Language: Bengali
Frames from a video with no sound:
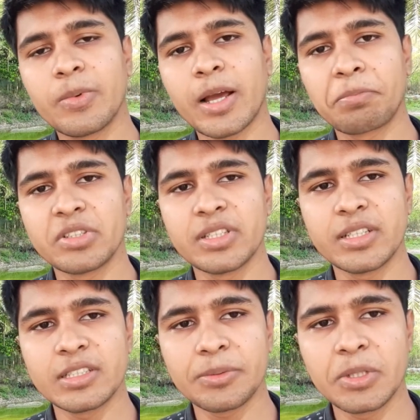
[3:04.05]
ব্ল্যাক
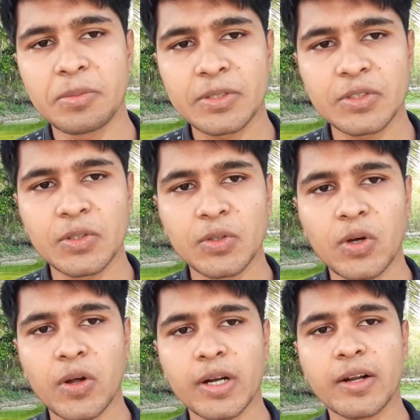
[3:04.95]
প্রেসিডেন্ট হিসেবে নির্বাচিত
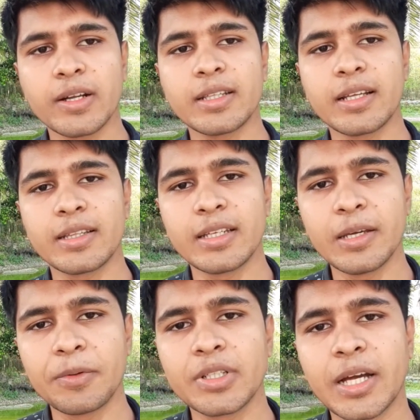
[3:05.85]
হওয়ার কারণে তিনি
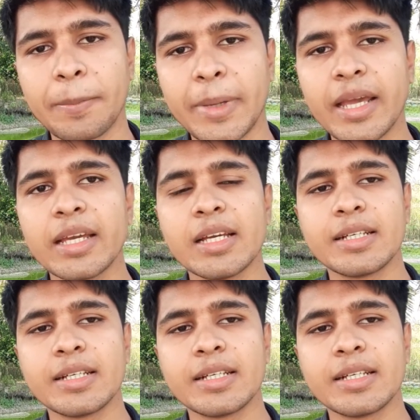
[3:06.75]
এবং তার মেয়ে